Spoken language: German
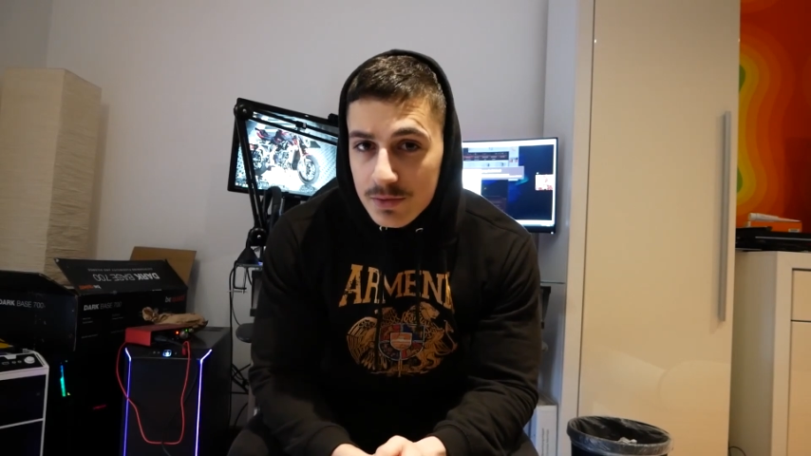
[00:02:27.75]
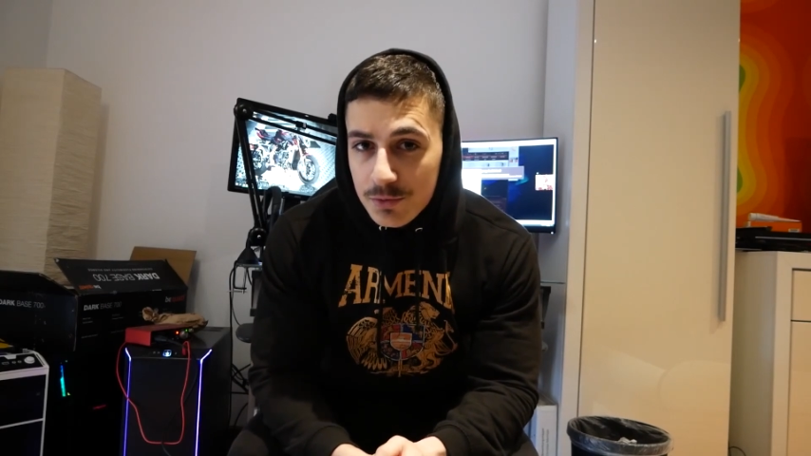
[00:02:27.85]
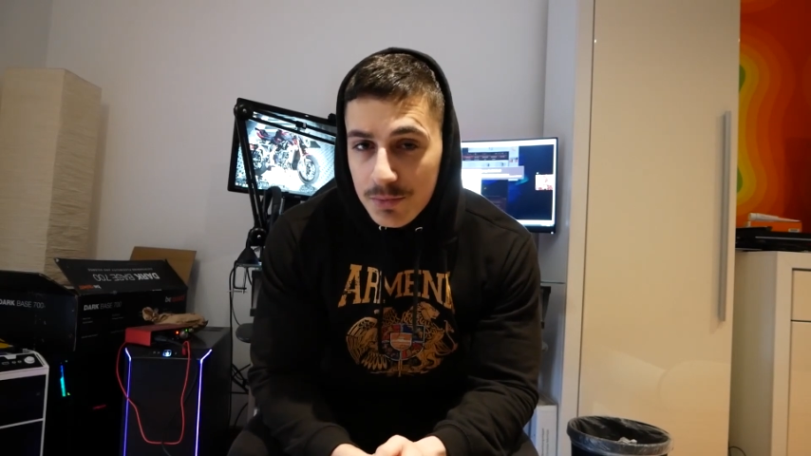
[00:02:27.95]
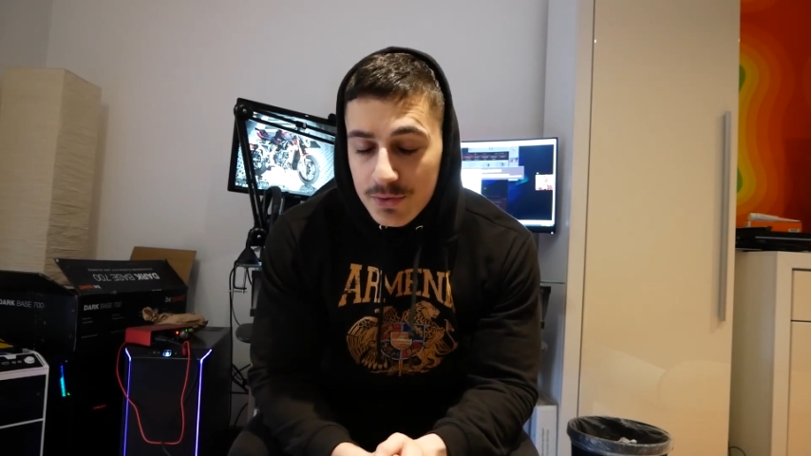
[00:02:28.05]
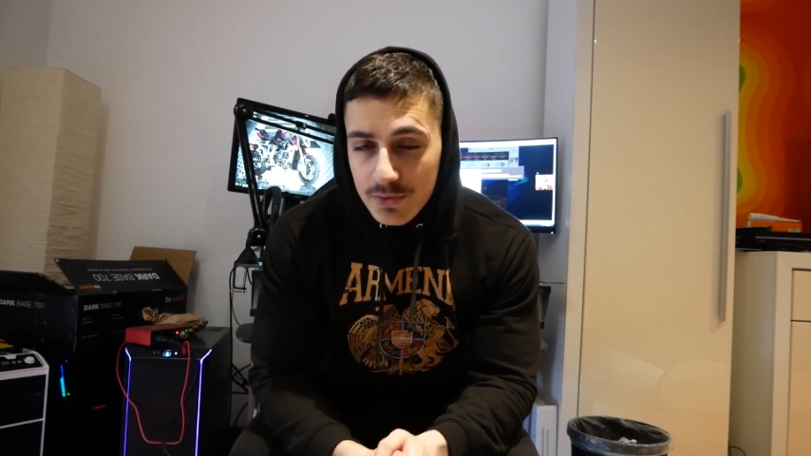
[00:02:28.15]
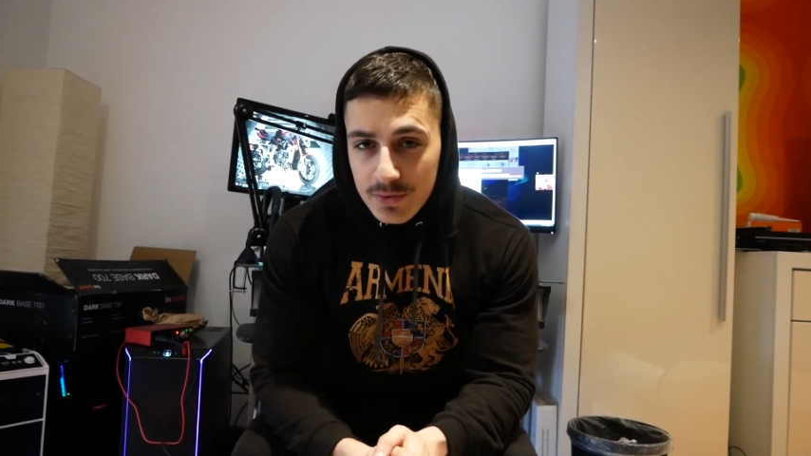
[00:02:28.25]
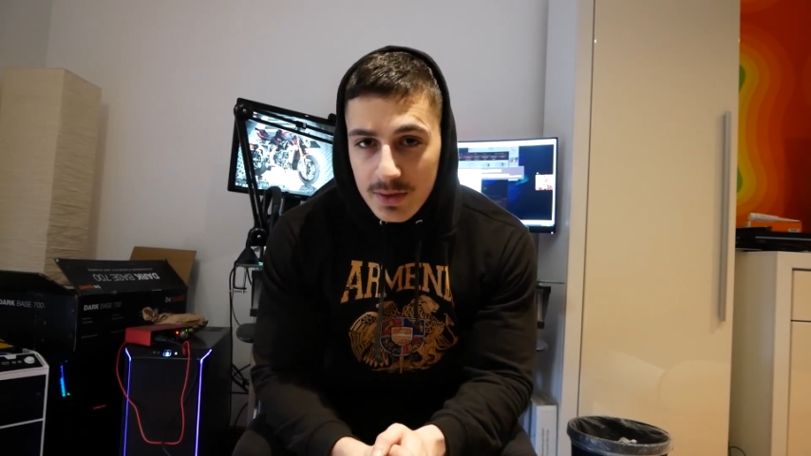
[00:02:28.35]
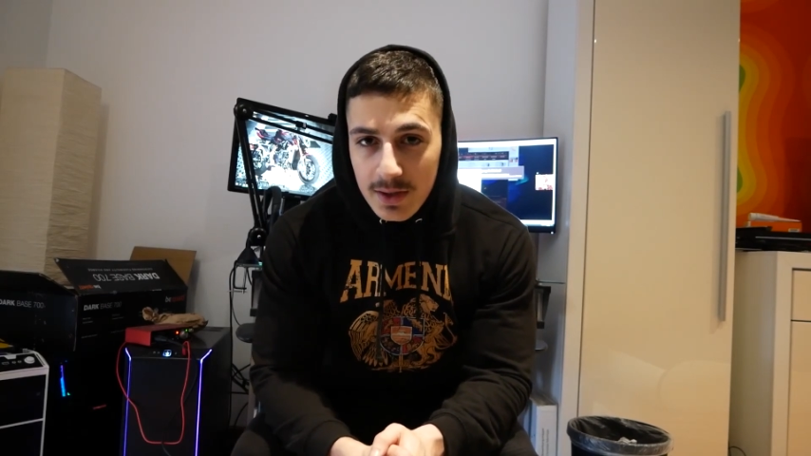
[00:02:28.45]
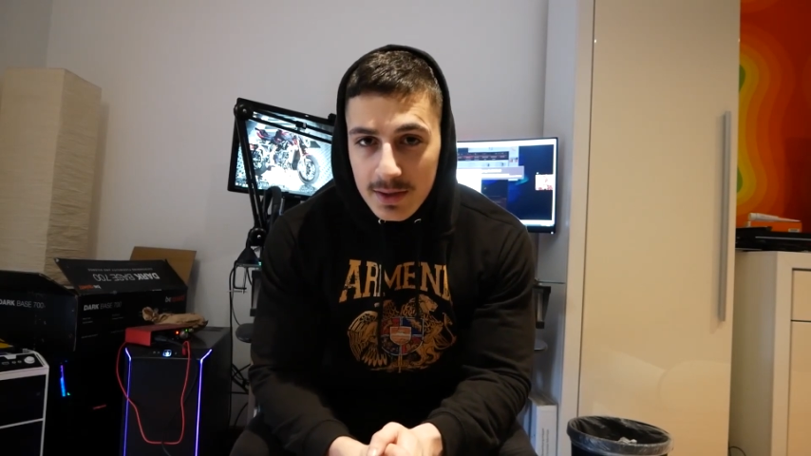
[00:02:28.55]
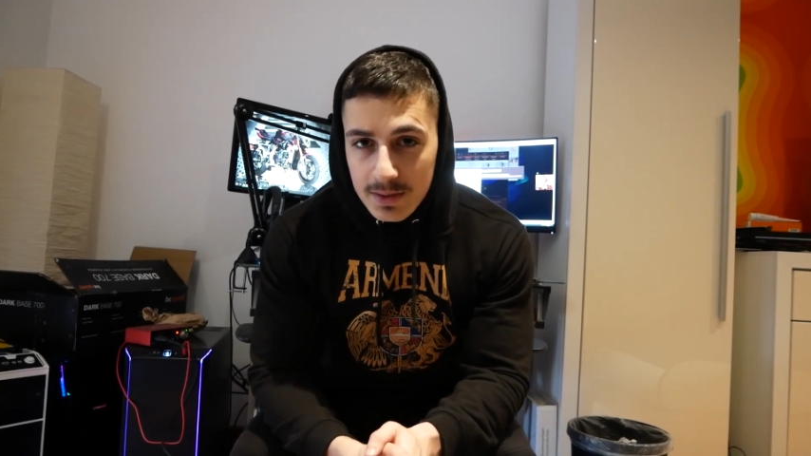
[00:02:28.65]
Ich muss jetzt hier
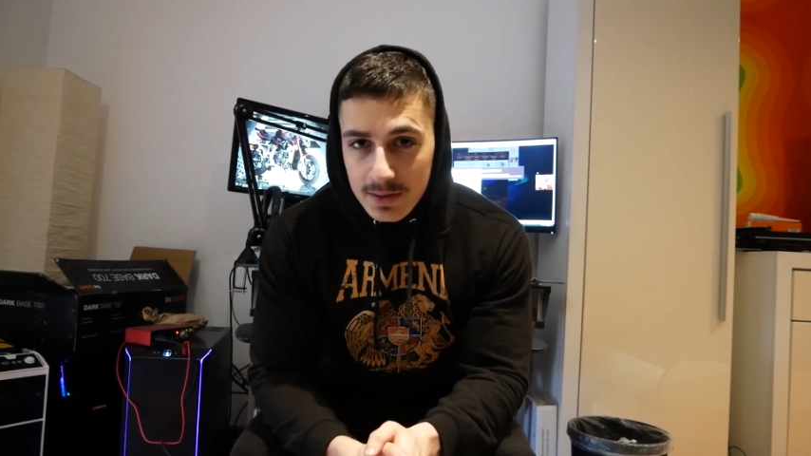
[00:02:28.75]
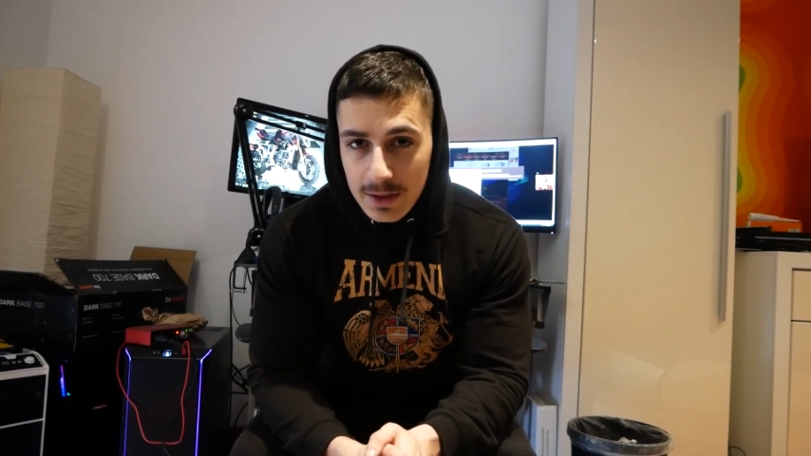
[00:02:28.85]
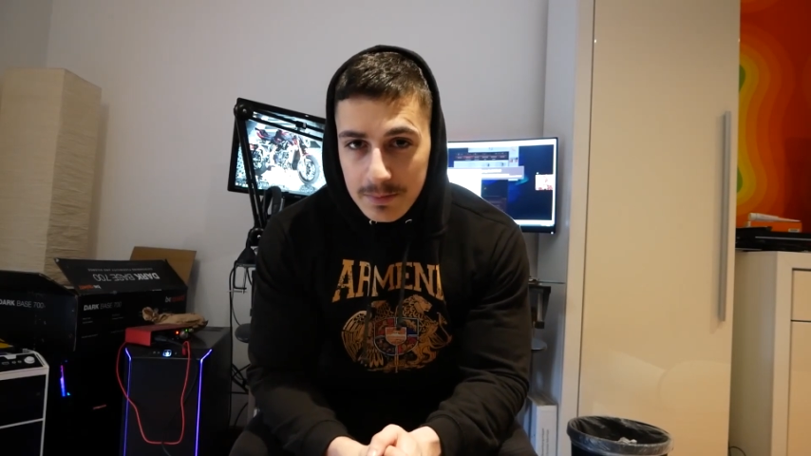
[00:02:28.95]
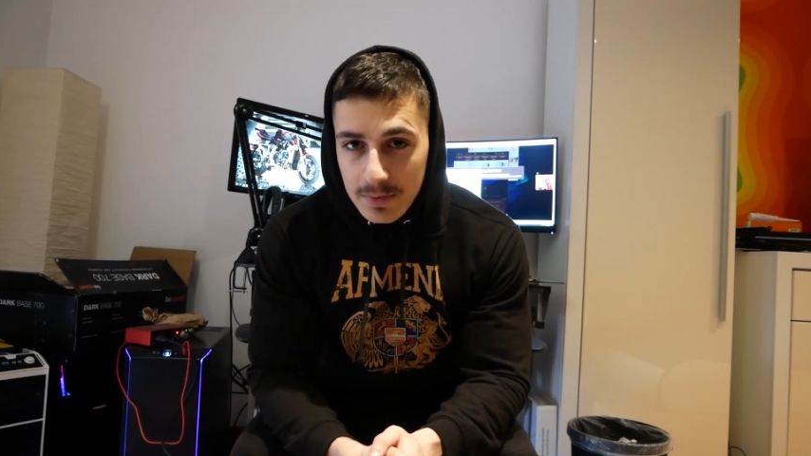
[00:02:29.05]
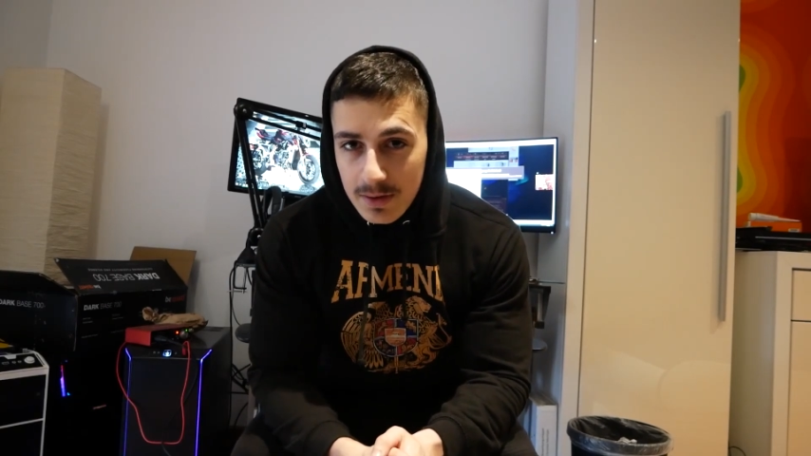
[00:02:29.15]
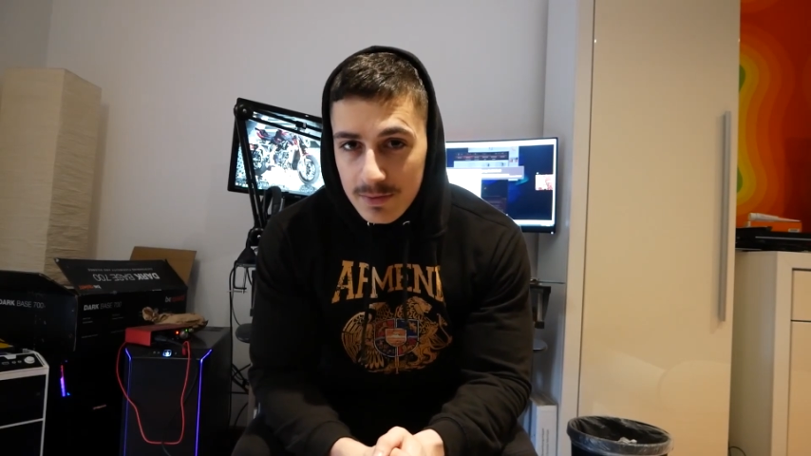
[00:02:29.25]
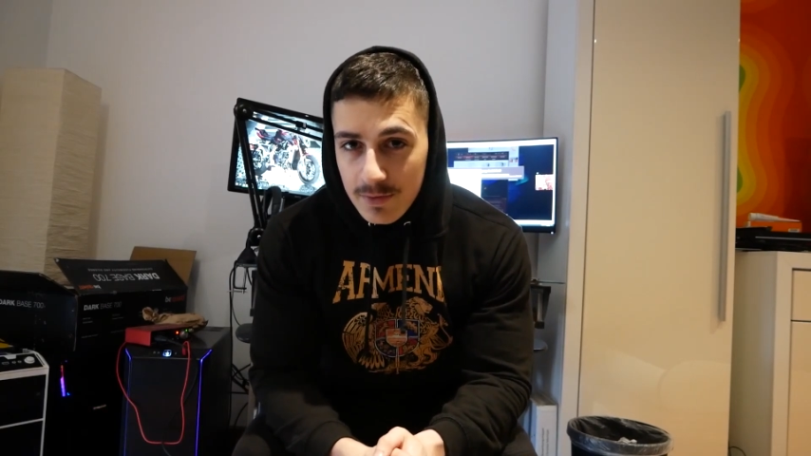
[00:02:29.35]
leider einen Cut machen,